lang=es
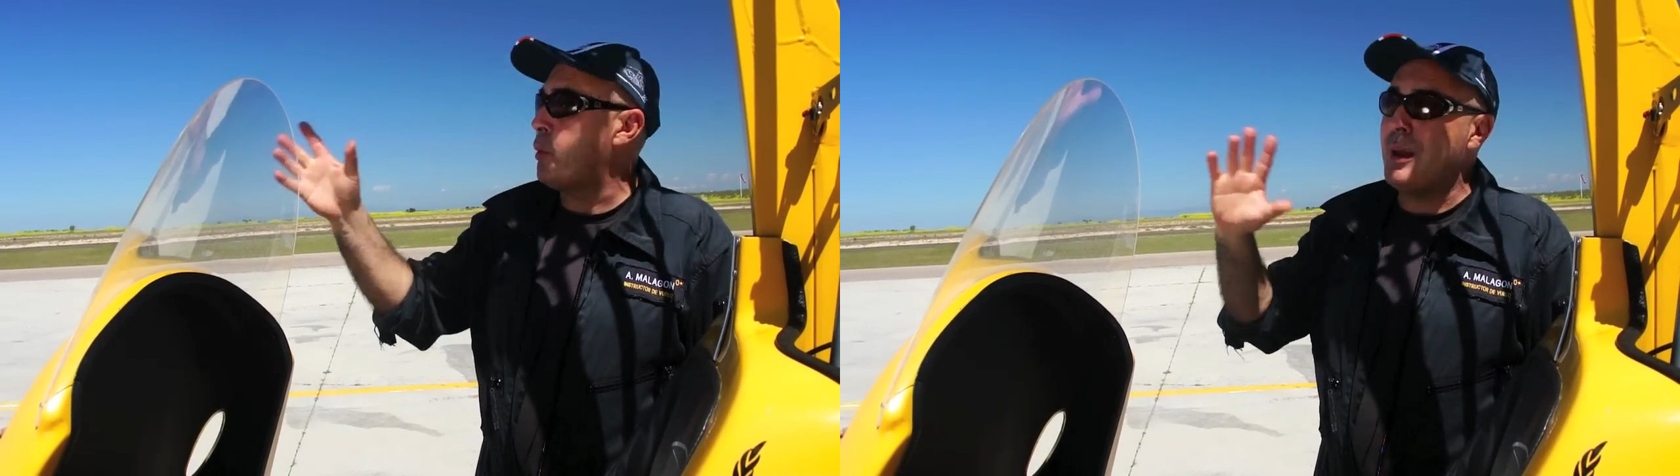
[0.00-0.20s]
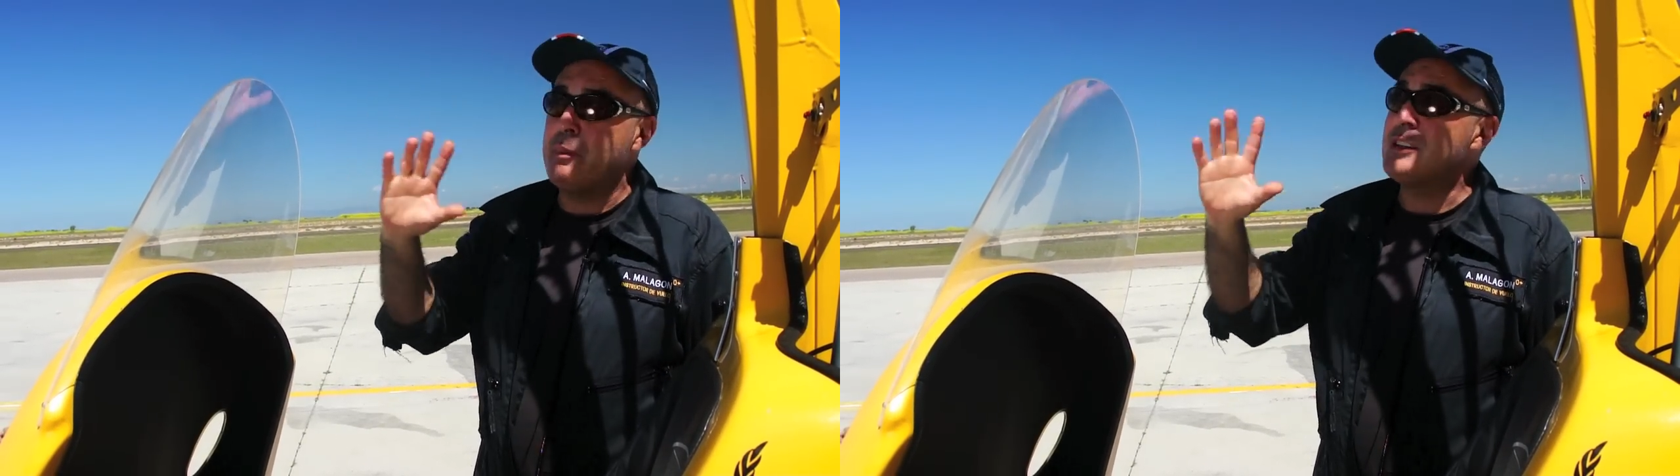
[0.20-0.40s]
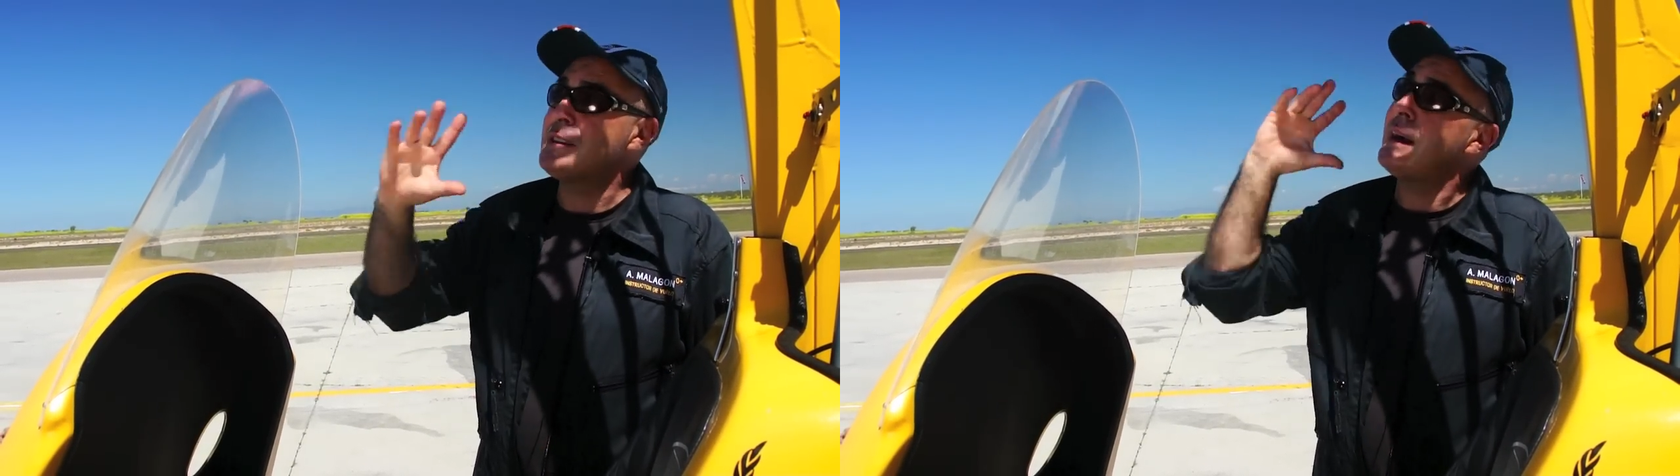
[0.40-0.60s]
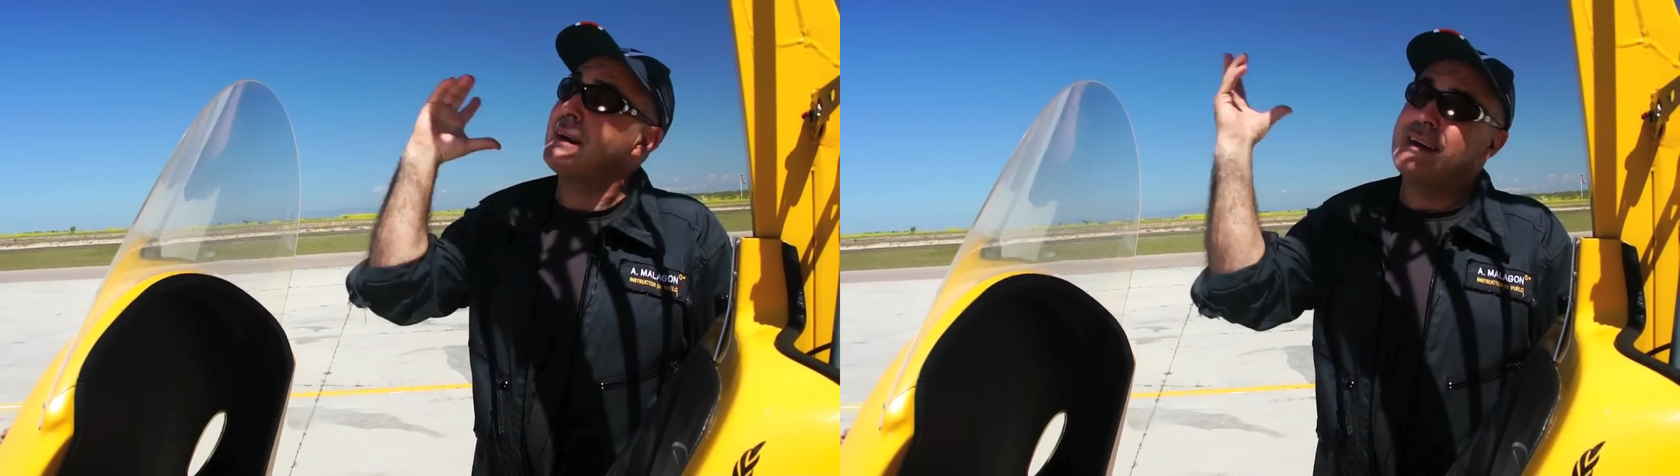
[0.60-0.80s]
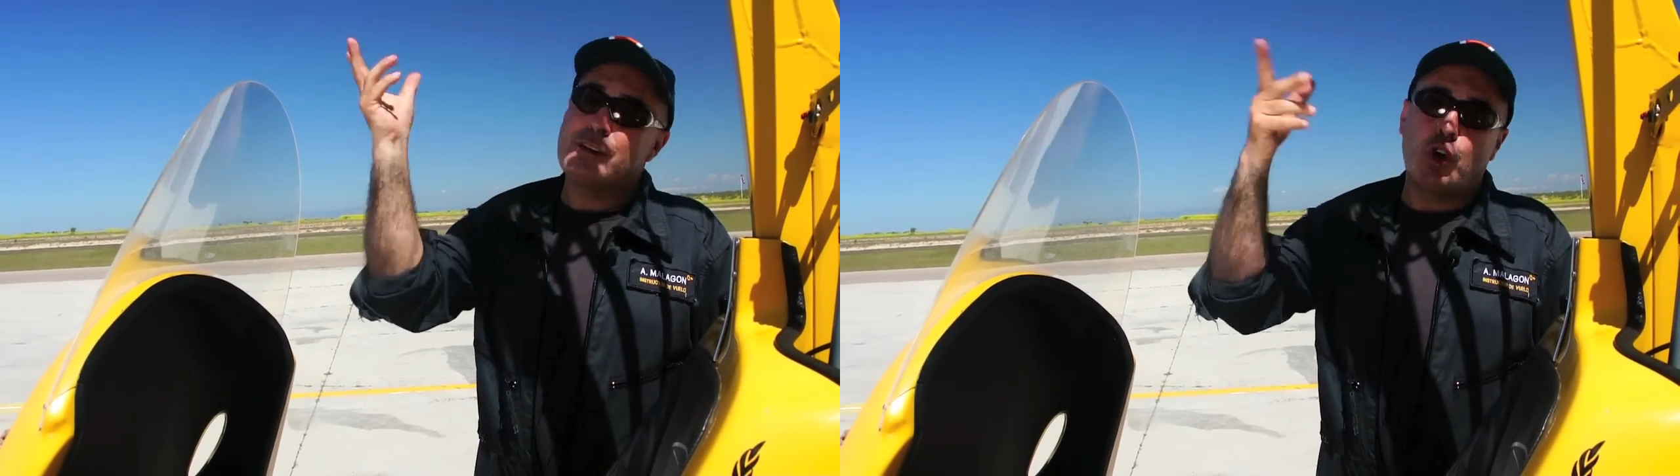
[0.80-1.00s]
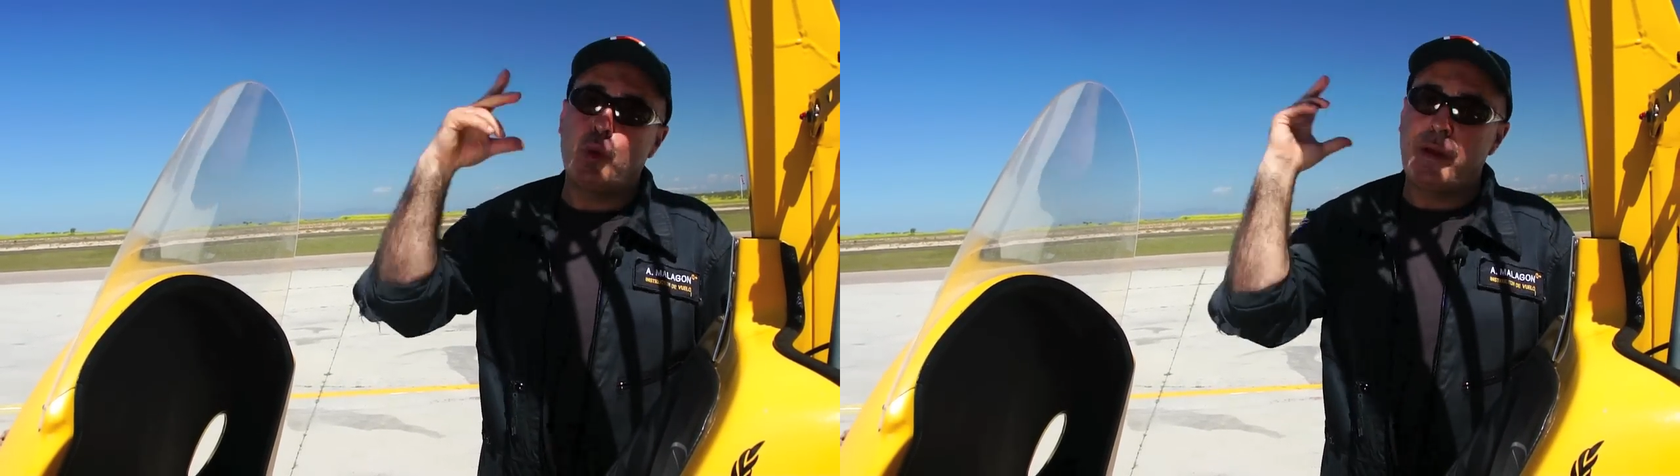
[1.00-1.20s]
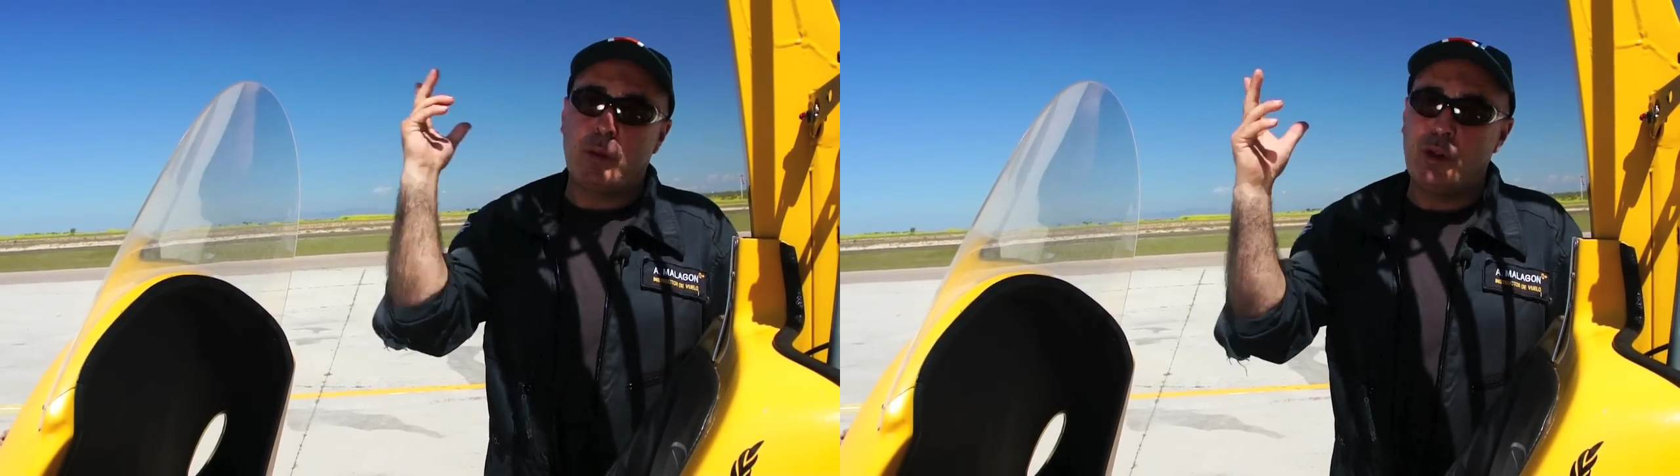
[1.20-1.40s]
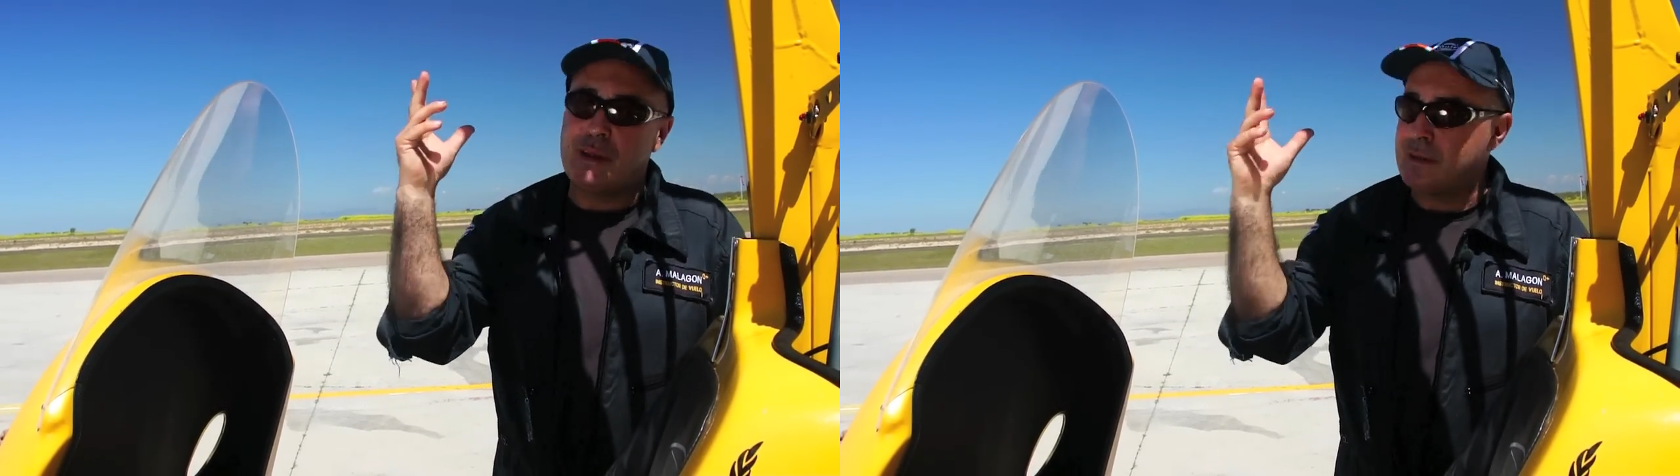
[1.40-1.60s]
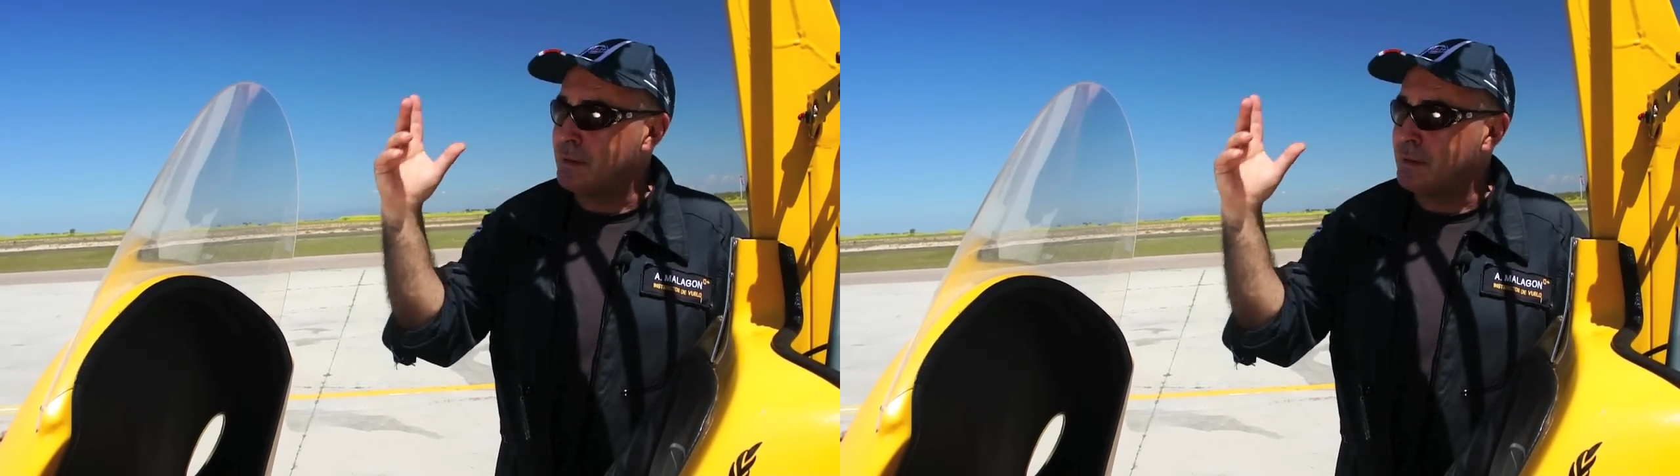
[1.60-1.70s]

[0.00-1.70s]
por la pista, eso no va a dar vueltas.